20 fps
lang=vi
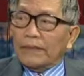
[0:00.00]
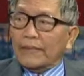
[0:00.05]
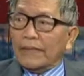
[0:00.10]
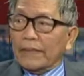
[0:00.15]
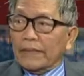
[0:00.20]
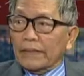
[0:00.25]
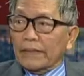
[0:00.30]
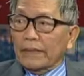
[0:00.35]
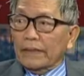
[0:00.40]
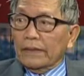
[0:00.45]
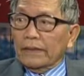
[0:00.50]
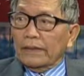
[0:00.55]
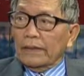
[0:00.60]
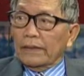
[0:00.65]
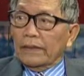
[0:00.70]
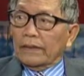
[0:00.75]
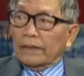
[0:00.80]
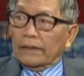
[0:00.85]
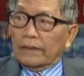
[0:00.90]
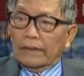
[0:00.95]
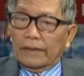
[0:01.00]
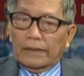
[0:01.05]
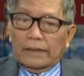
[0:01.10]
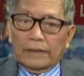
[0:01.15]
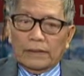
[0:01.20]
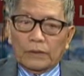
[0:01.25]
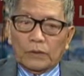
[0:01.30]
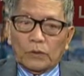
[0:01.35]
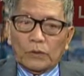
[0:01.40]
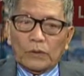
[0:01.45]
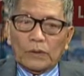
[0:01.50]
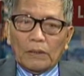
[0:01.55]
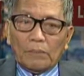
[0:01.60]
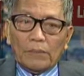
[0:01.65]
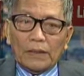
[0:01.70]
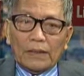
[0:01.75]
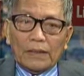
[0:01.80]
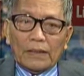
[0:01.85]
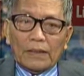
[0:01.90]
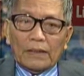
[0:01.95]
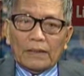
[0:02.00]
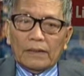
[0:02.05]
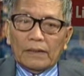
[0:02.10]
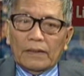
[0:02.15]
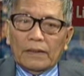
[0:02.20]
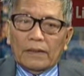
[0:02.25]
giờ đó thì chúng ta biết rằng